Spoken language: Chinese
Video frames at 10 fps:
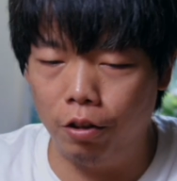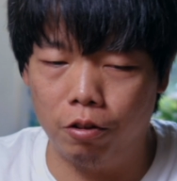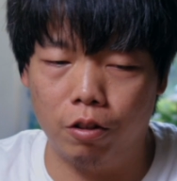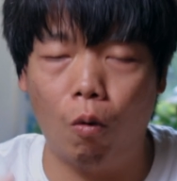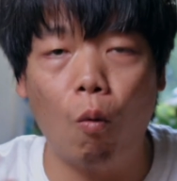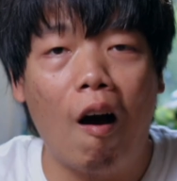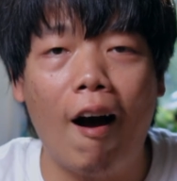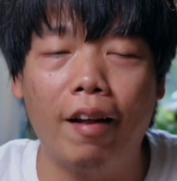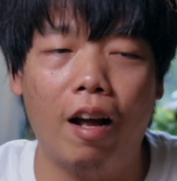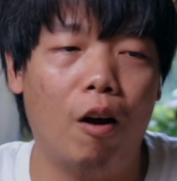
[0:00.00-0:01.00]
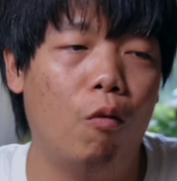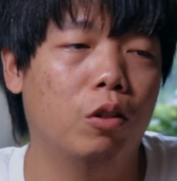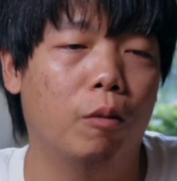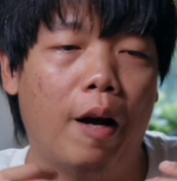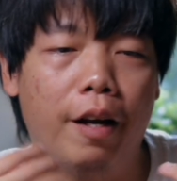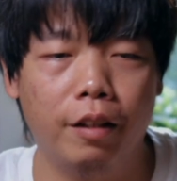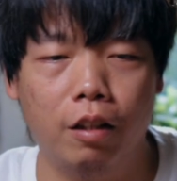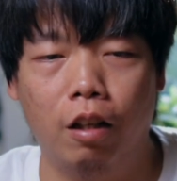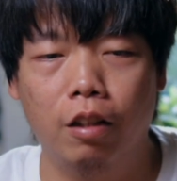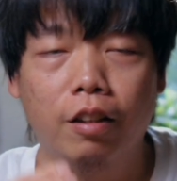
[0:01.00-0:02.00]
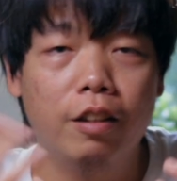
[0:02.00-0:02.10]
就是花呀，或者拍一个